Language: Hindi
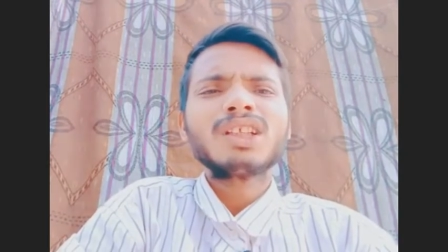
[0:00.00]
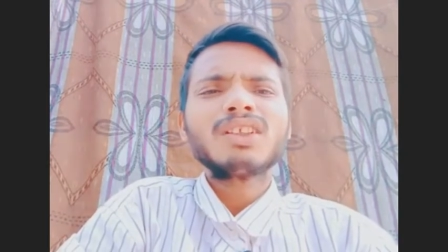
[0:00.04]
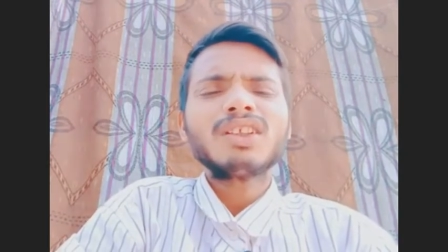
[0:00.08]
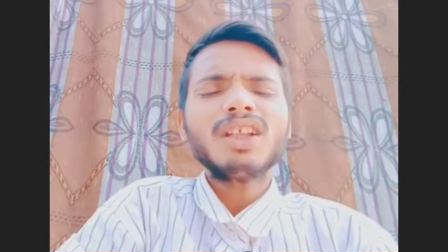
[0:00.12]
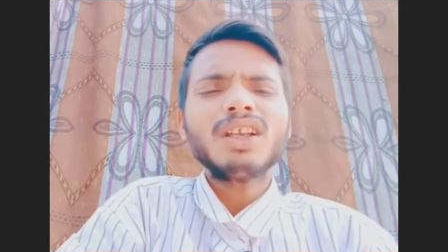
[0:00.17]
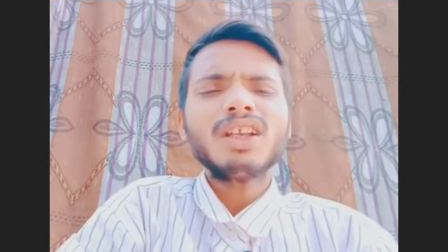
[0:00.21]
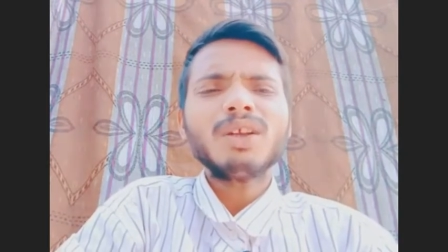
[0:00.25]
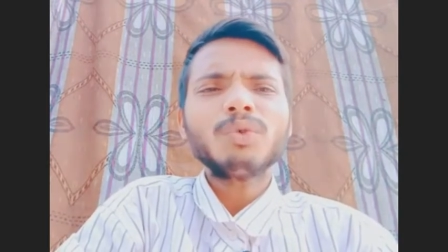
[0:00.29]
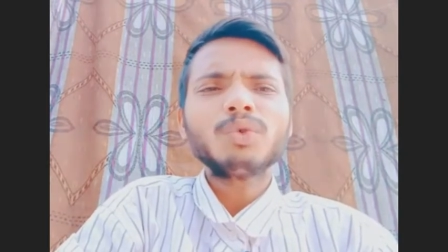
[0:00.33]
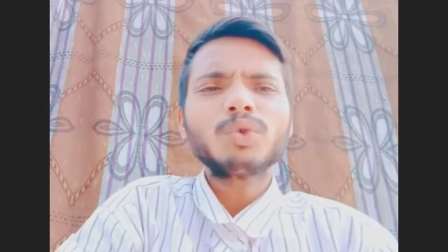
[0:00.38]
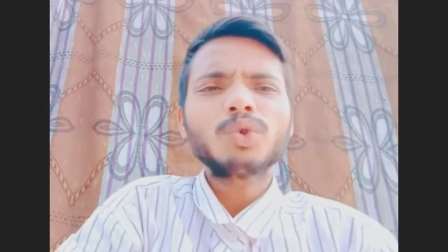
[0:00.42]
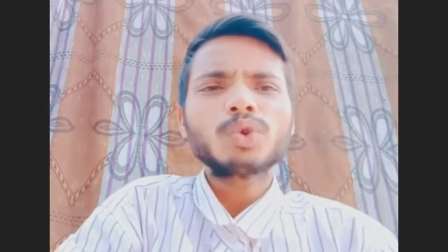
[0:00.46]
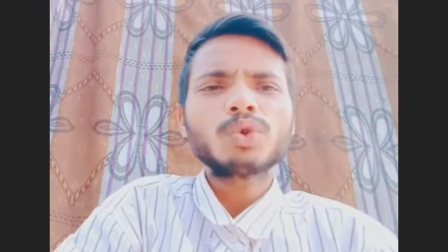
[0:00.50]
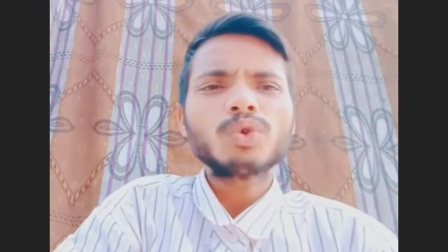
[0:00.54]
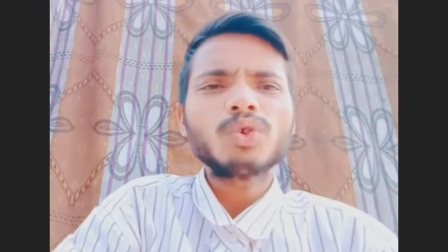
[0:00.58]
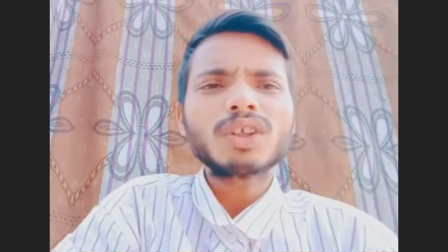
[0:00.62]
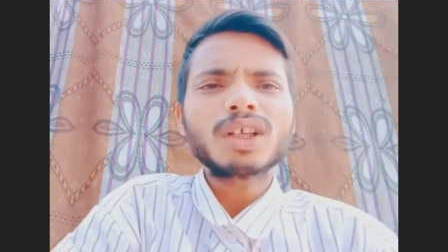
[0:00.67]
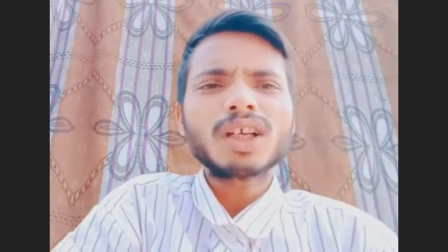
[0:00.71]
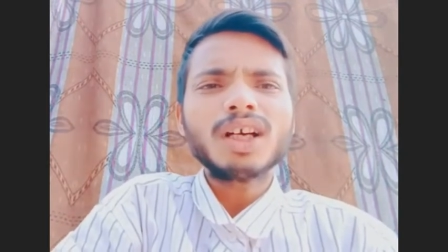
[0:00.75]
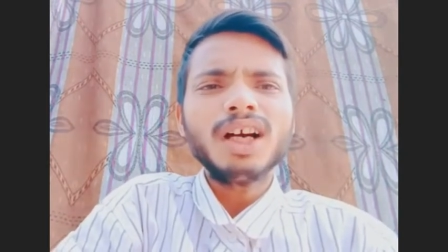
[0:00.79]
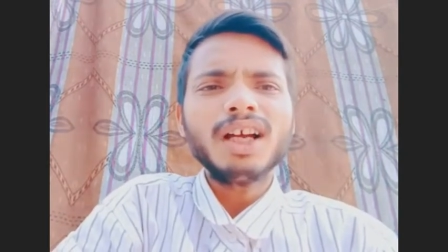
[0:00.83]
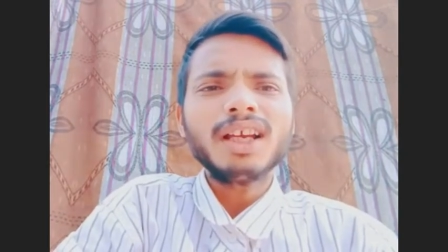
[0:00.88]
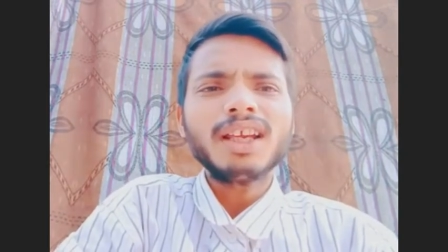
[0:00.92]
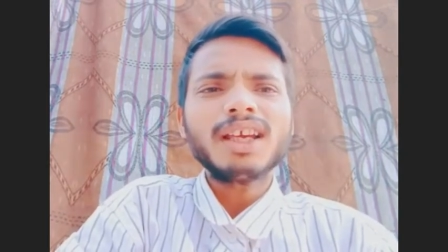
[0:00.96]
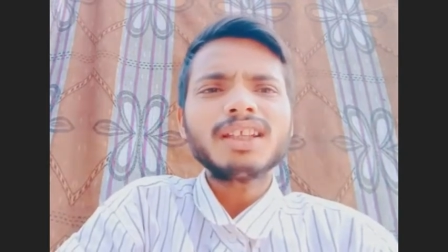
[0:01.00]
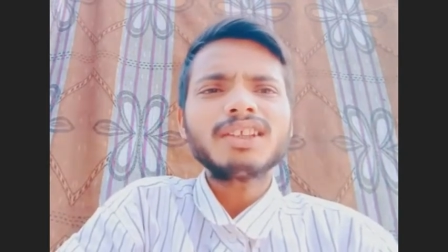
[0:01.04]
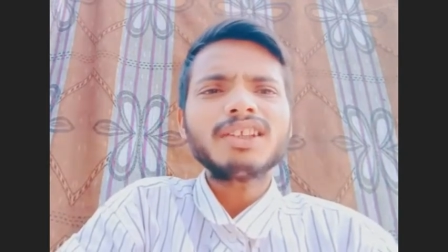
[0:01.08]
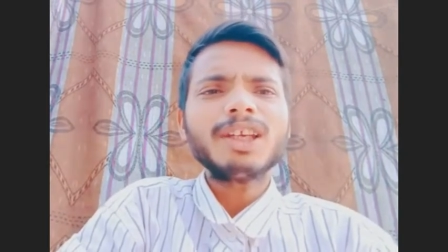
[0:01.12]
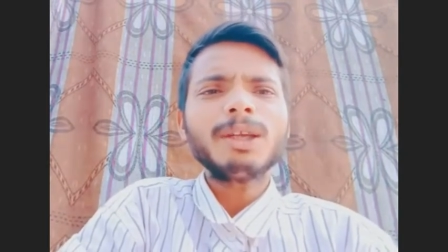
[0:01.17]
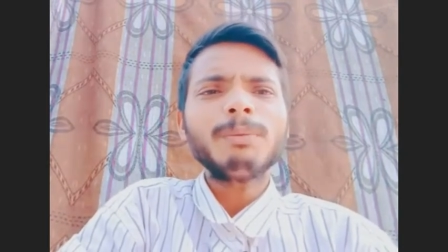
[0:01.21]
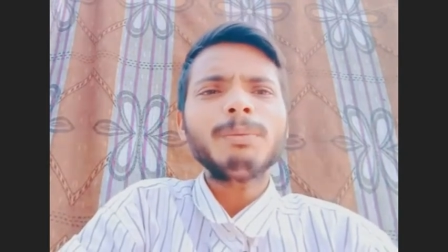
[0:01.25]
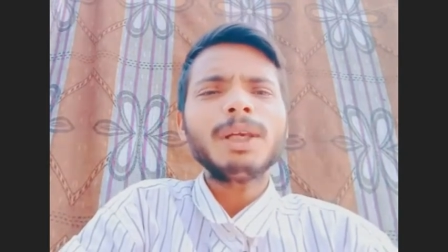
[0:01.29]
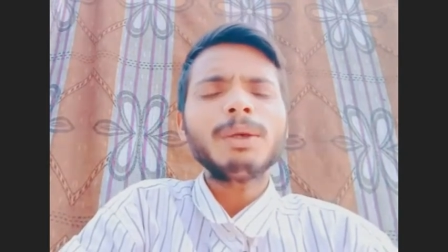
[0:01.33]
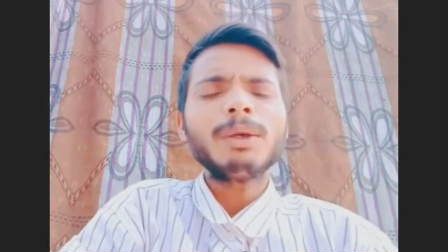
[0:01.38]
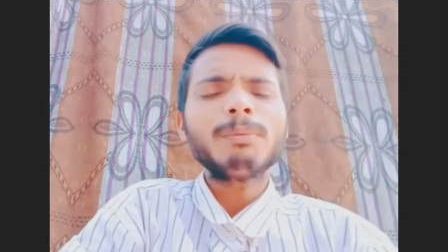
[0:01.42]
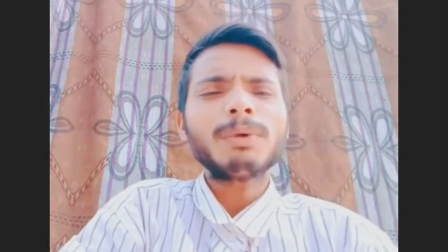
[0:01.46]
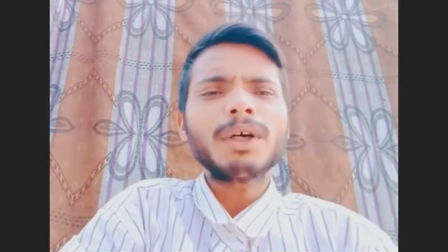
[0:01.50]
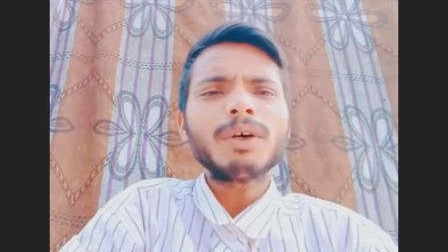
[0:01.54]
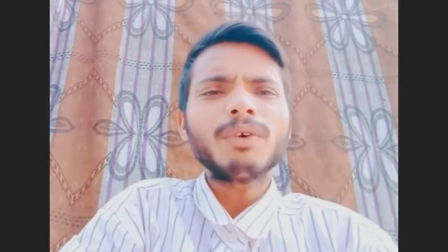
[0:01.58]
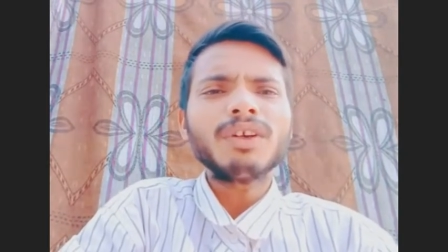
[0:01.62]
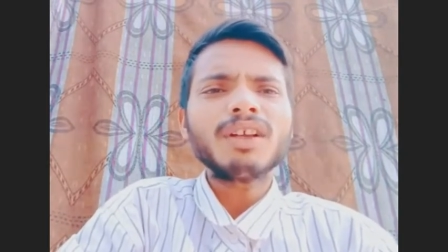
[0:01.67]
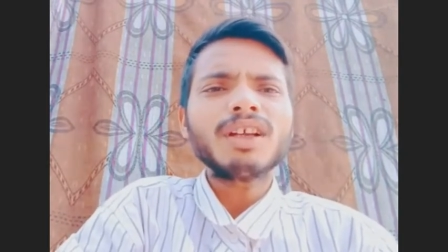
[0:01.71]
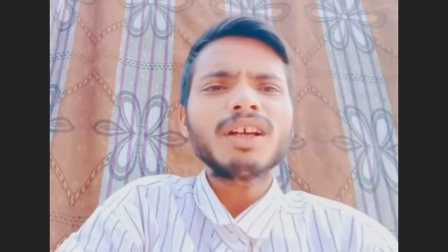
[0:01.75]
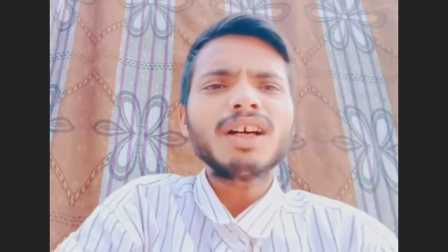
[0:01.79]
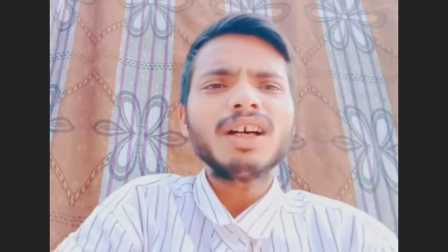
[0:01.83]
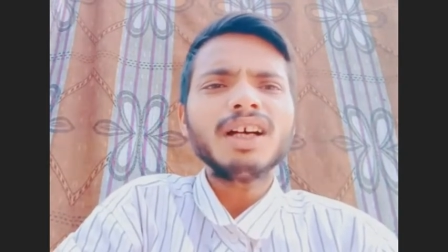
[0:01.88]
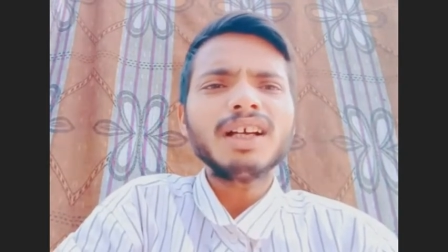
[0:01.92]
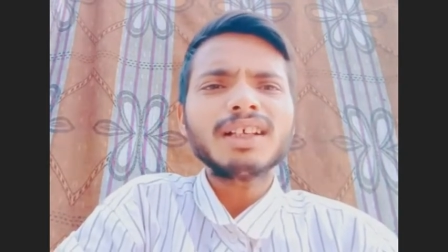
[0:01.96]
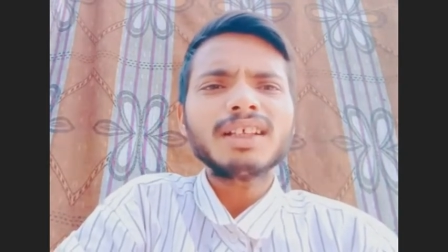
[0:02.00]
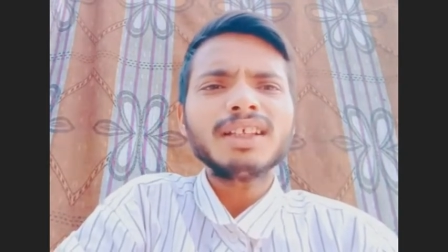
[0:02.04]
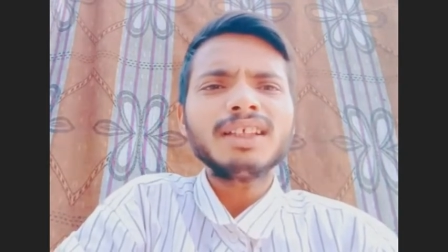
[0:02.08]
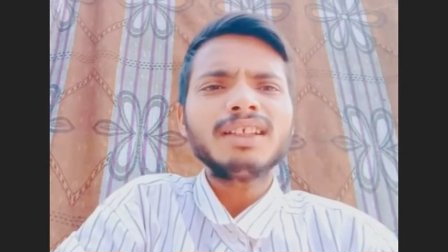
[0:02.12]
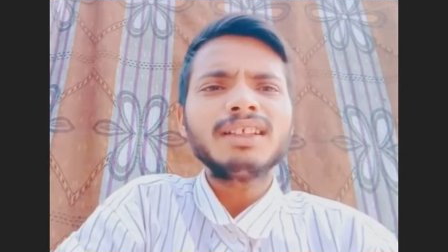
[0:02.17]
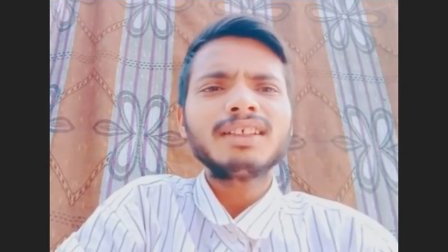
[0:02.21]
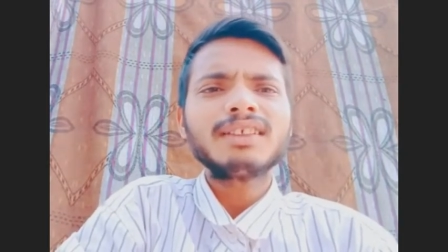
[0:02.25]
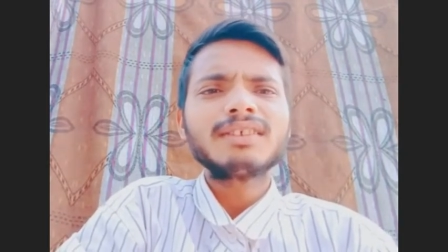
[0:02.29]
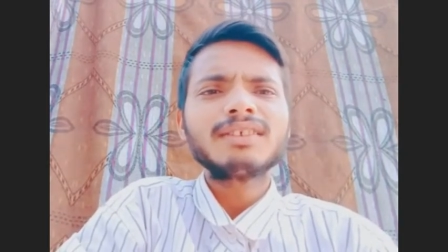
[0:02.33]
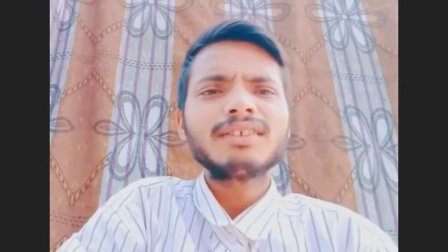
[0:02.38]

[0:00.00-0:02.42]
तेरा वो जुनून कहाँ गया तेरी विल पावर कहाँ गई